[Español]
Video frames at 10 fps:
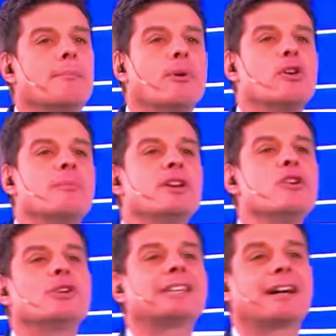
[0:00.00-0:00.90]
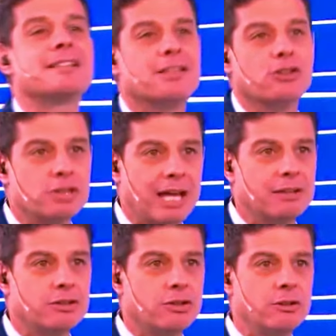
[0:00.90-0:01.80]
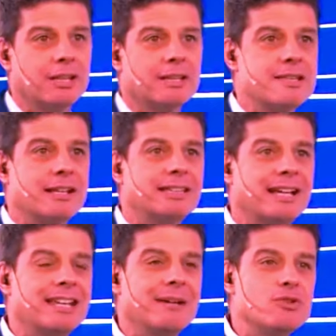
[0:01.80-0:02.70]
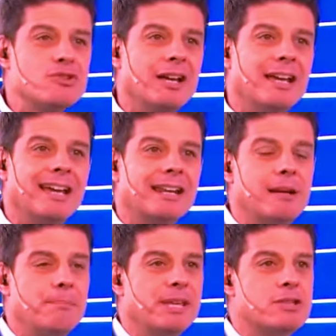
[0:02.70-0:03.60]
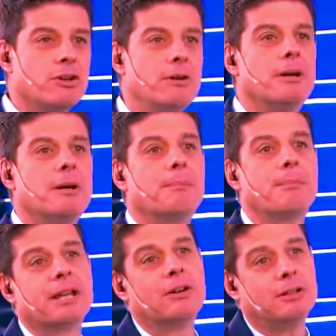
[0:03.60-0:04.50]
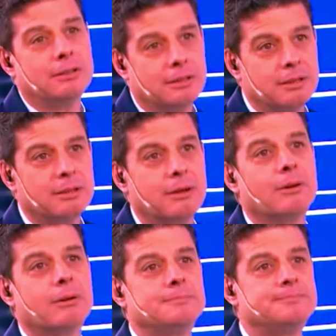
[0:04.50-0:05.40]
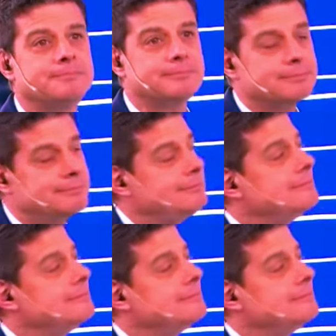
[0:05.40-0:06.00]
por lo menos no está cayendo tanto, es decir, estaríamos en el piso, pero... De no sabemos si la